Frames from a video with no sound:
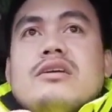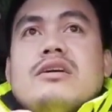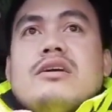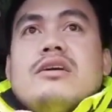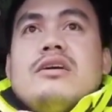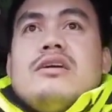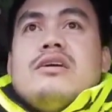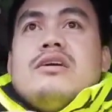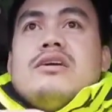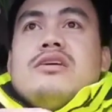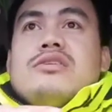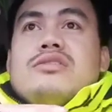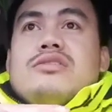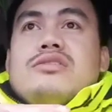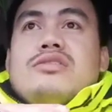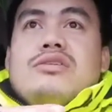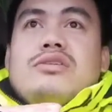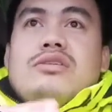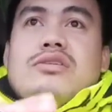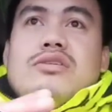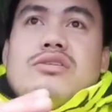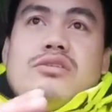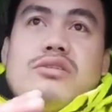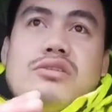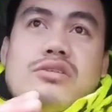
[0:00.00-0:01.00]

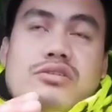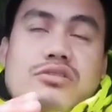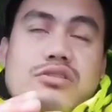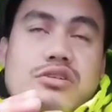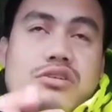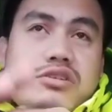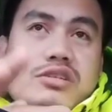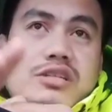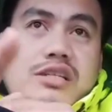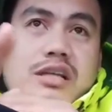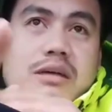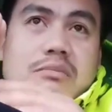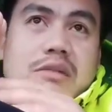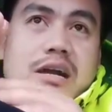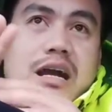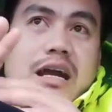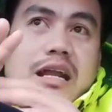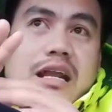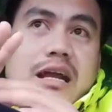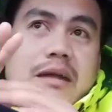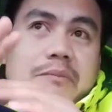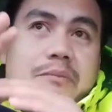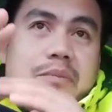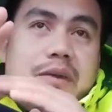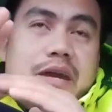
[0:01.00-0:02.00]
So, doon sa mga
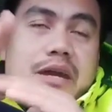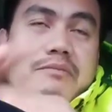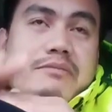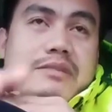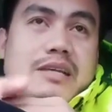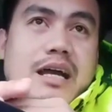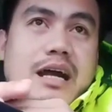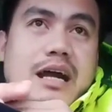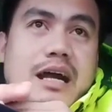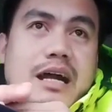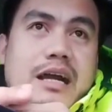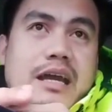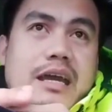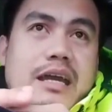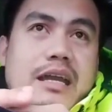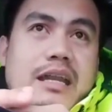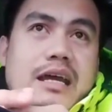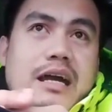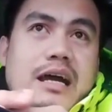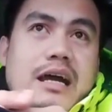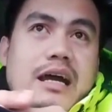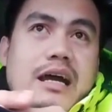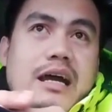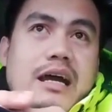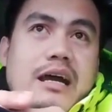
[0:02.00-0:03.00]
nag-PM sa akin na
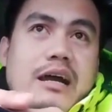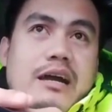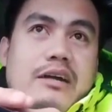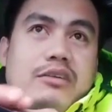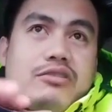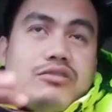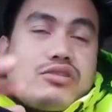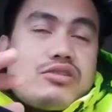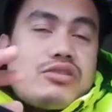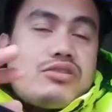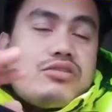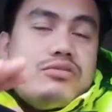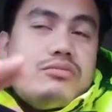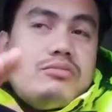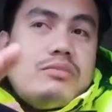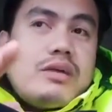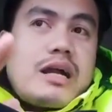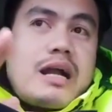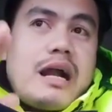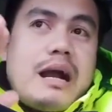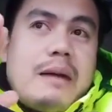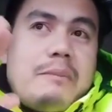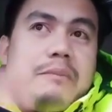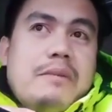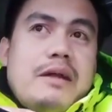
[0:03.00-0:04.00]
gustong
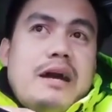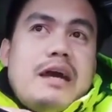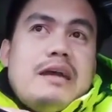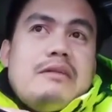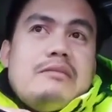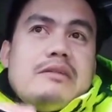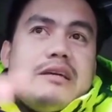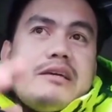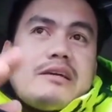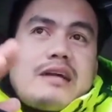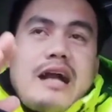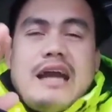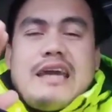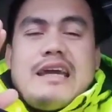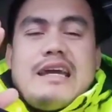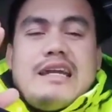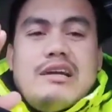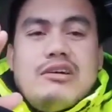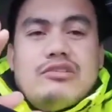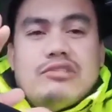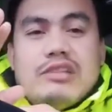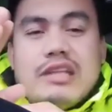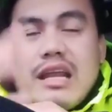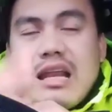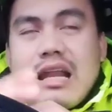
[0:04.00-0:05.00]
mag-apply, kaya daw
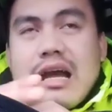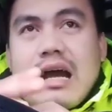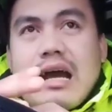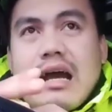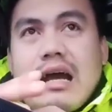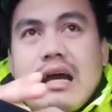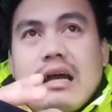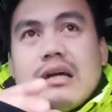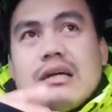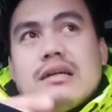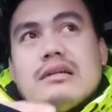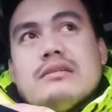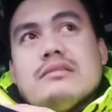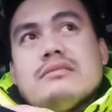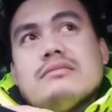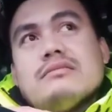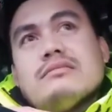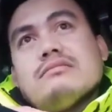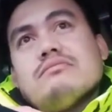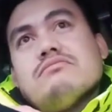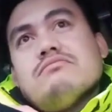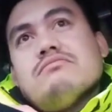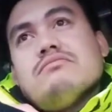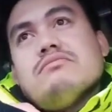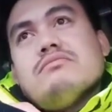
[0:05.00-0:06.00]
nila.
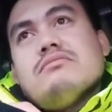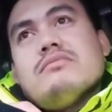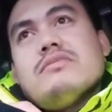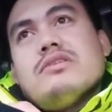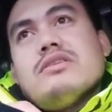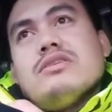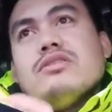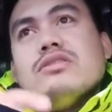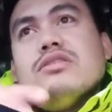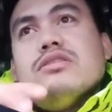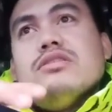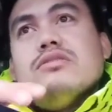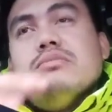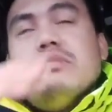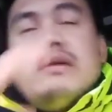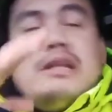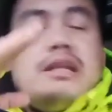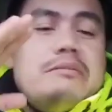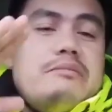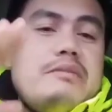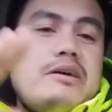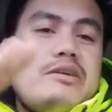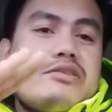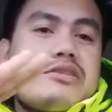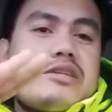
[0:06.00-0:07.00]
So, believe
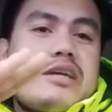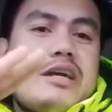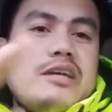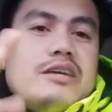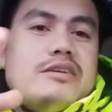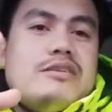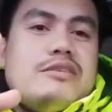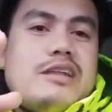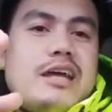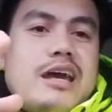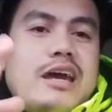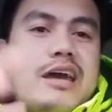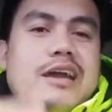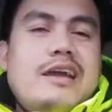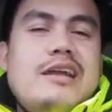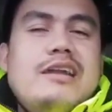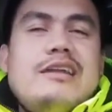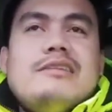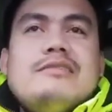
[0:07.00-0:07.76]
ako sa inyo dahil